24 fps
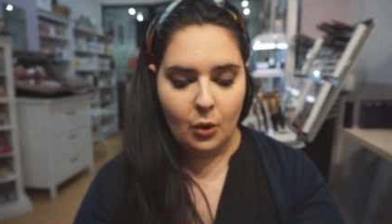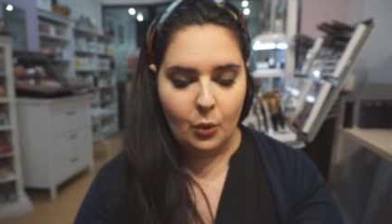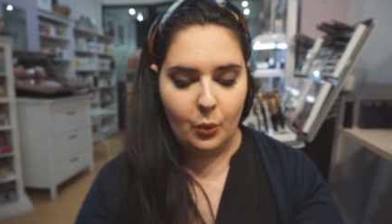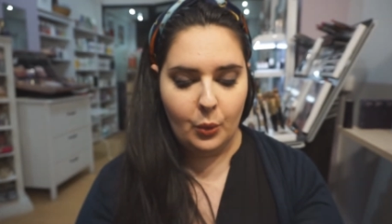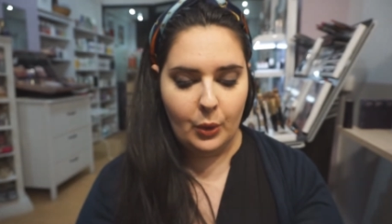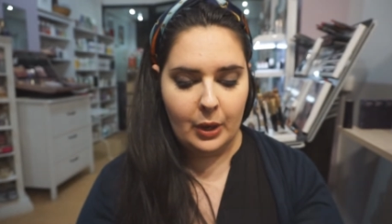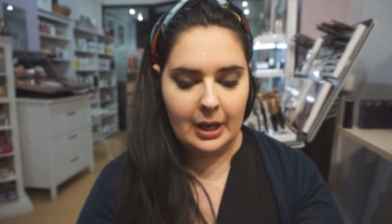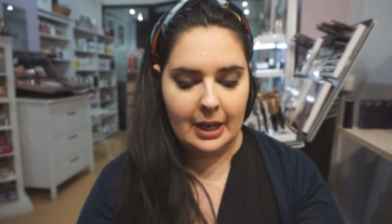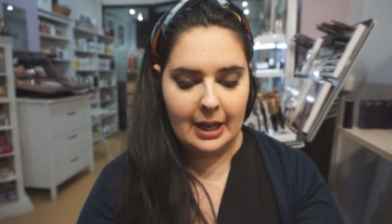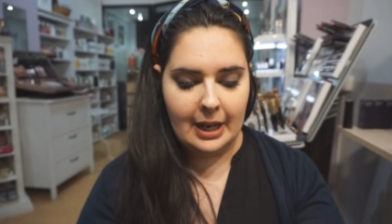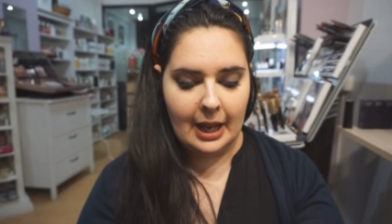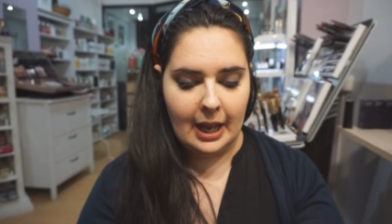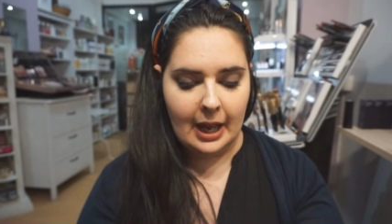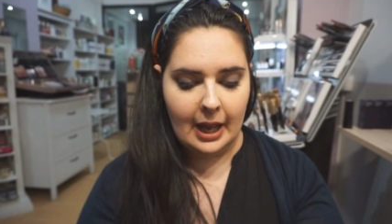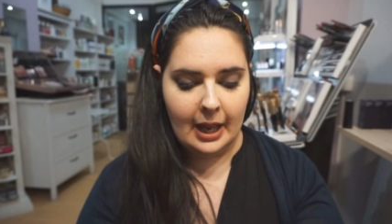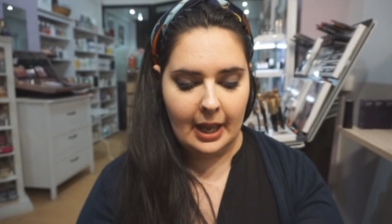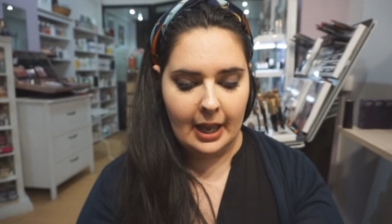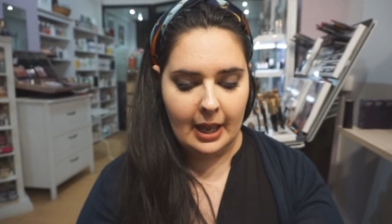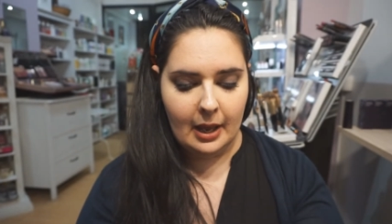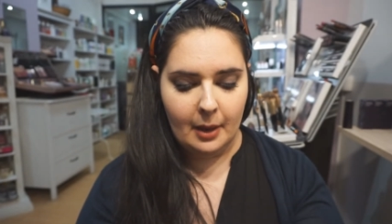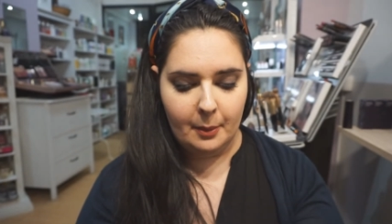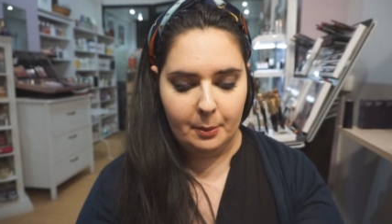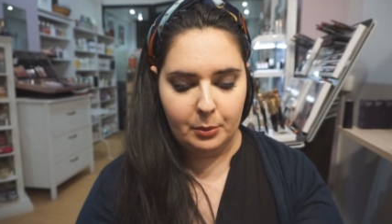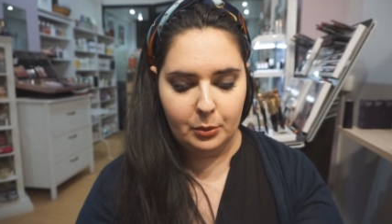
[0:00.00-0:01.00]
quella
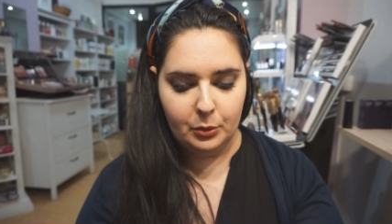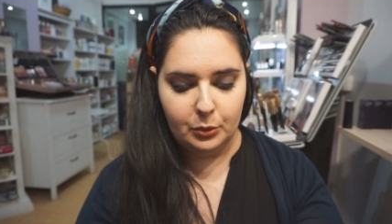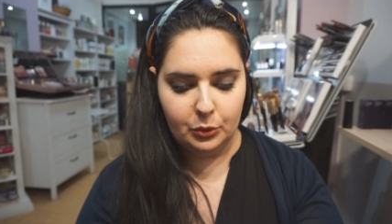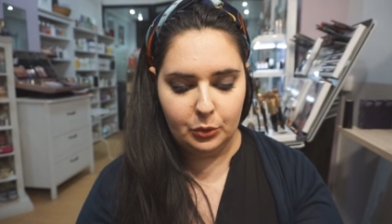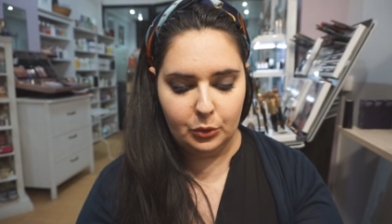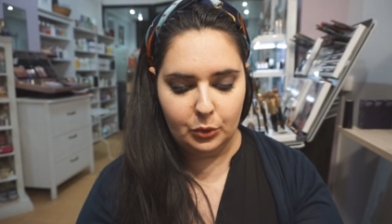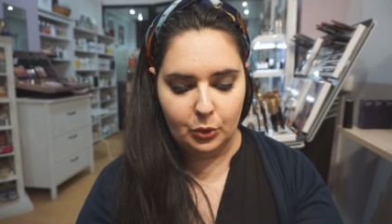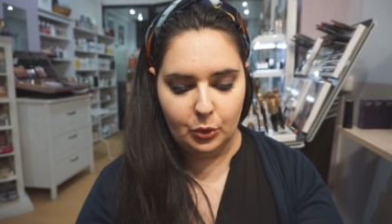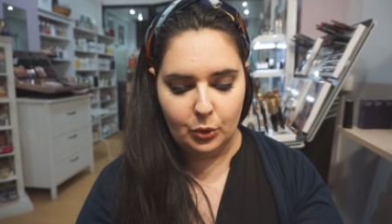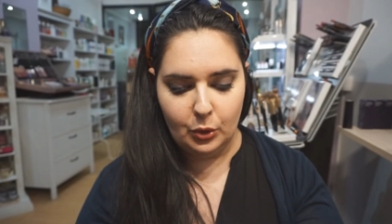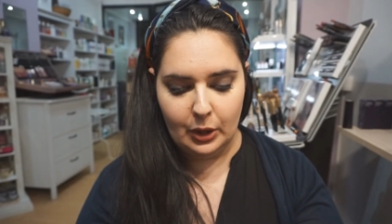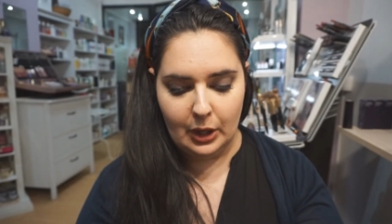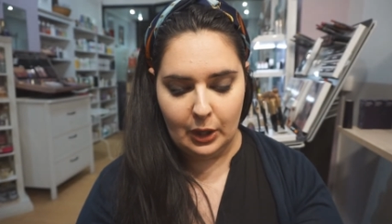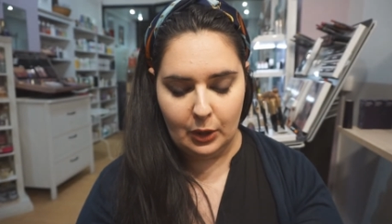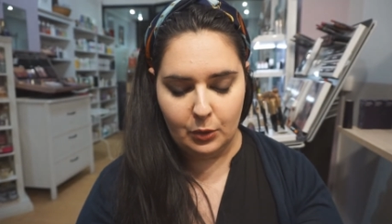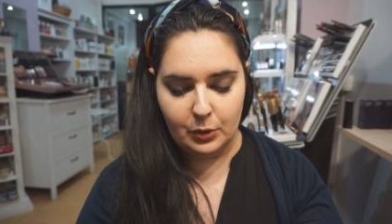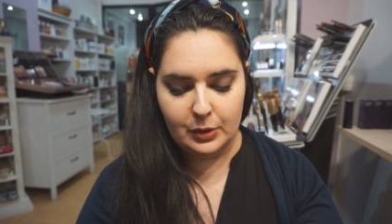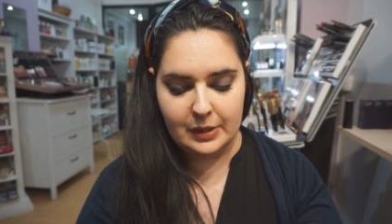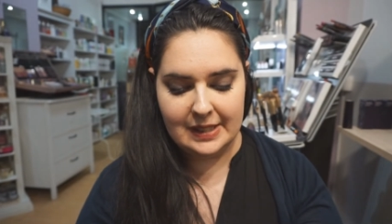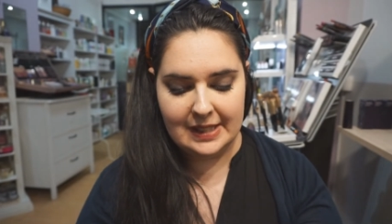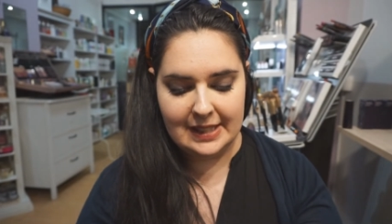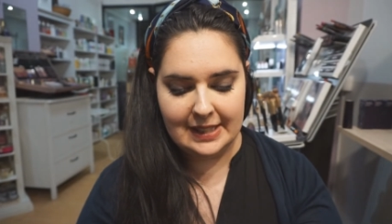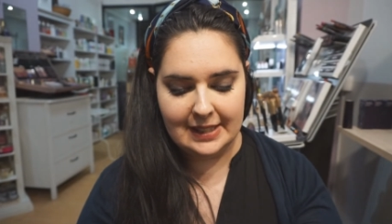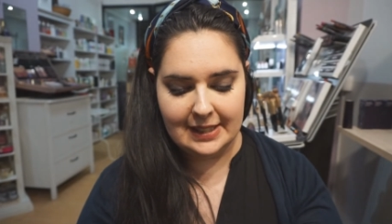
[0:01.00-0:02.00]
è appunto la
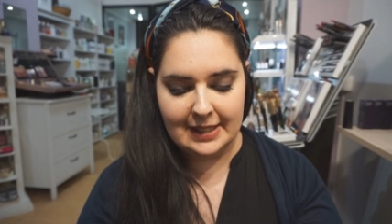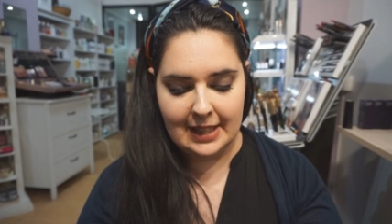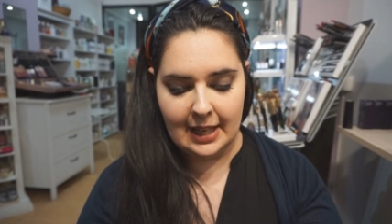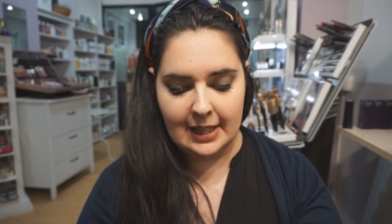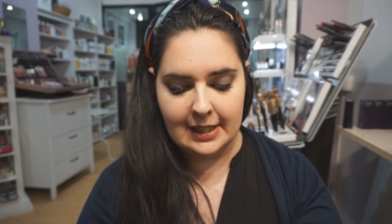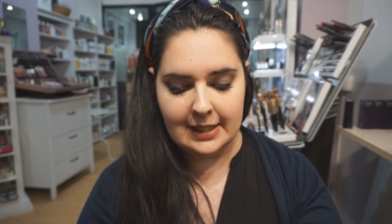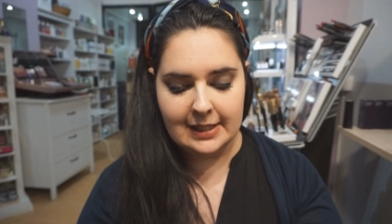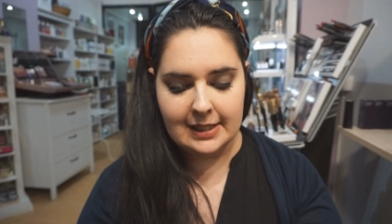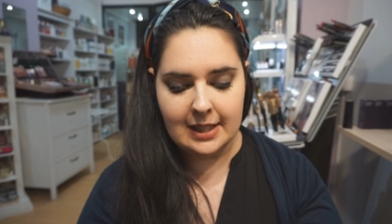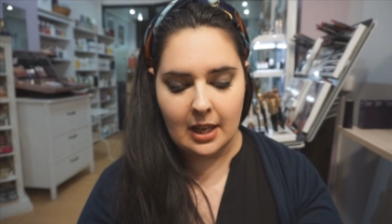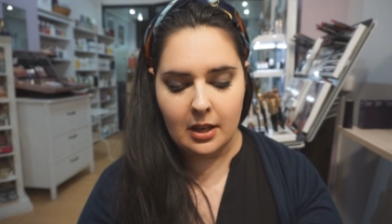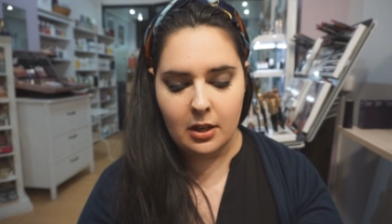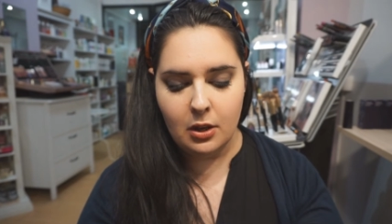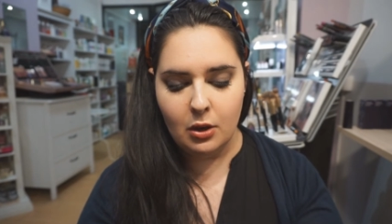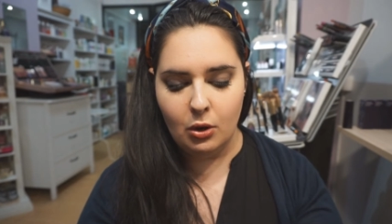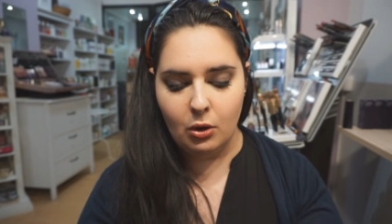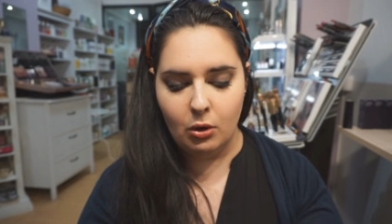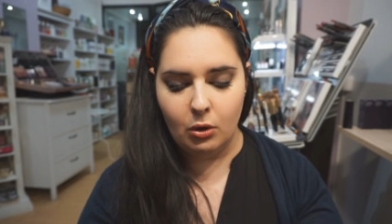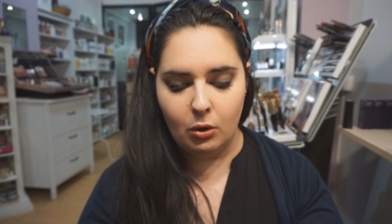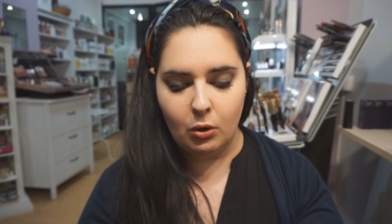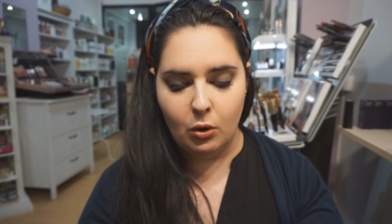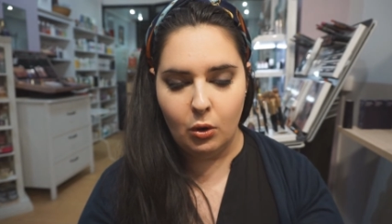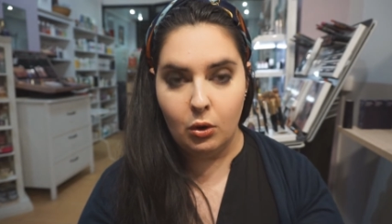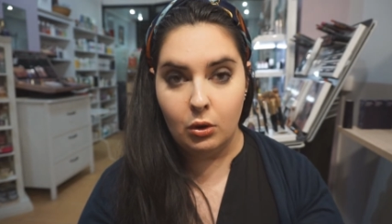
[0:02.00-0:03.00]
consistenza
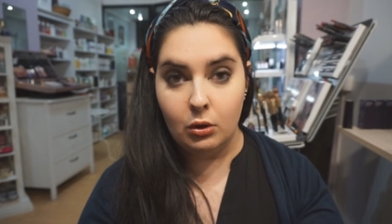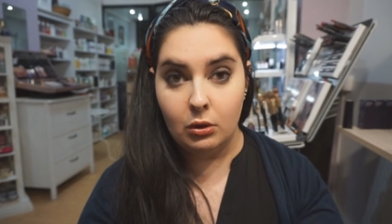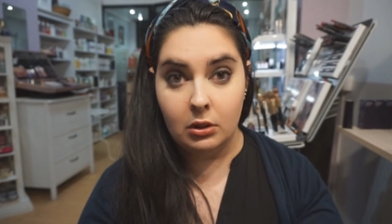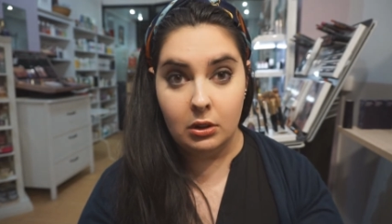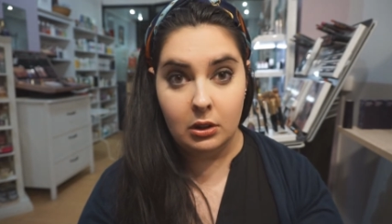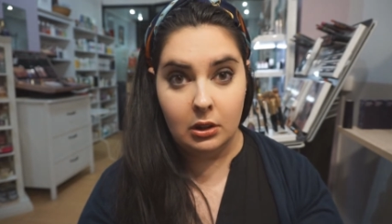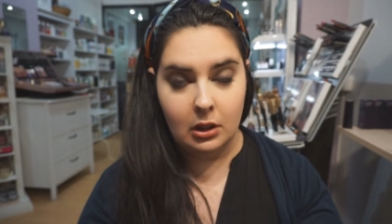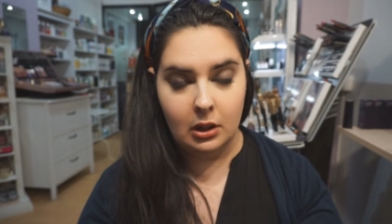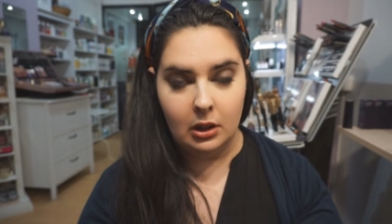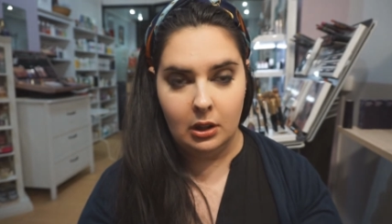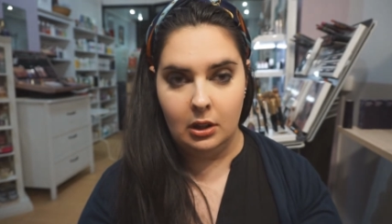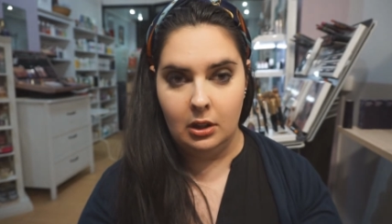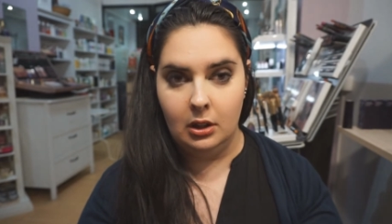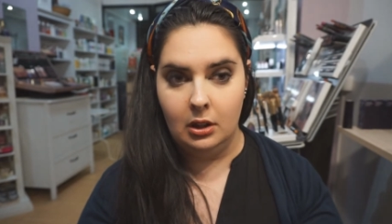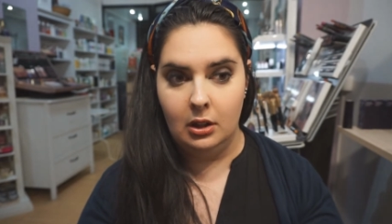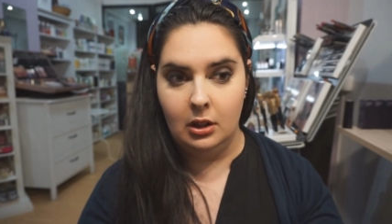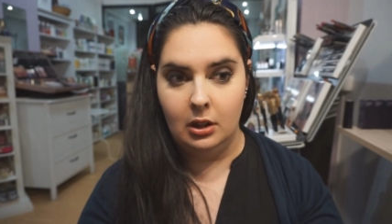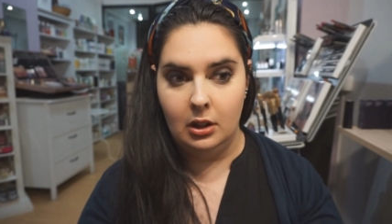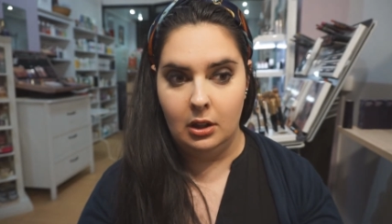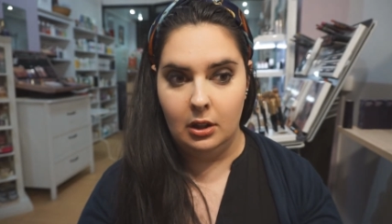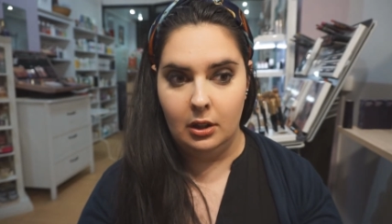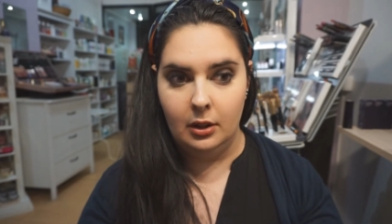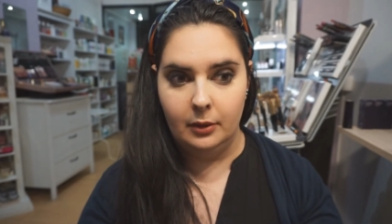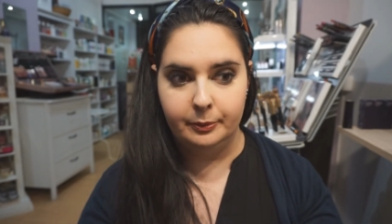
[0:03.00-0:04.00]
io con
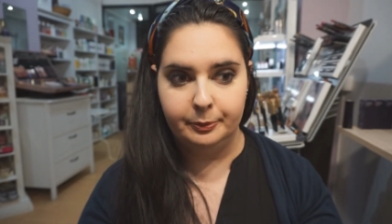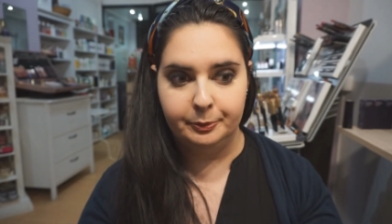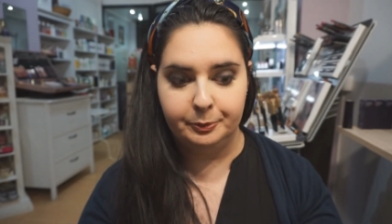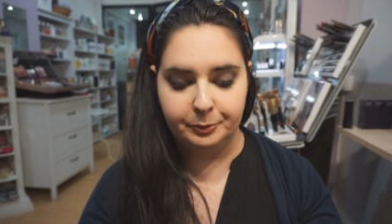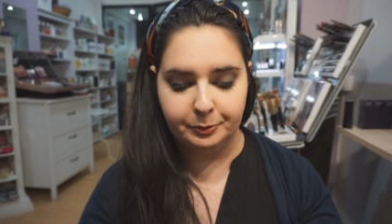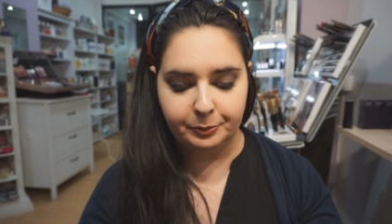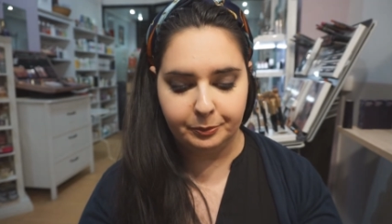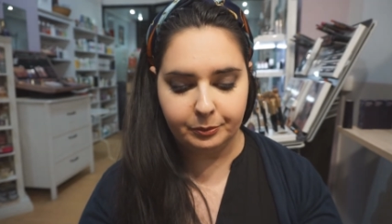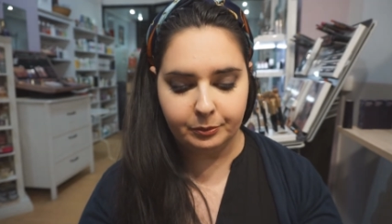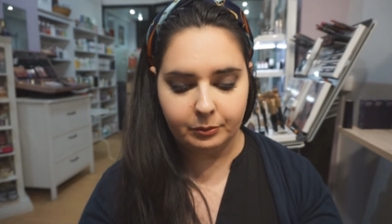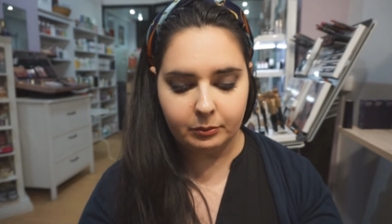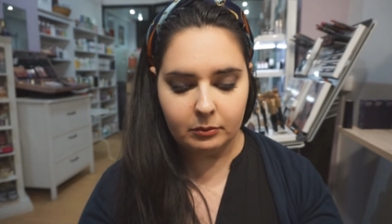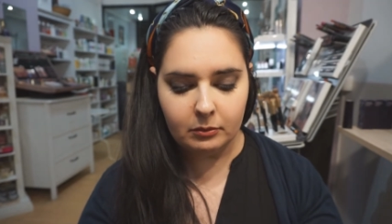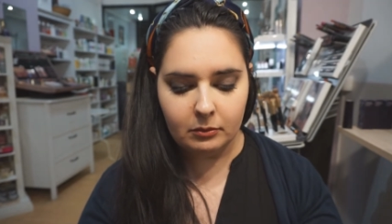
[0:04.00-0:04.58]
um,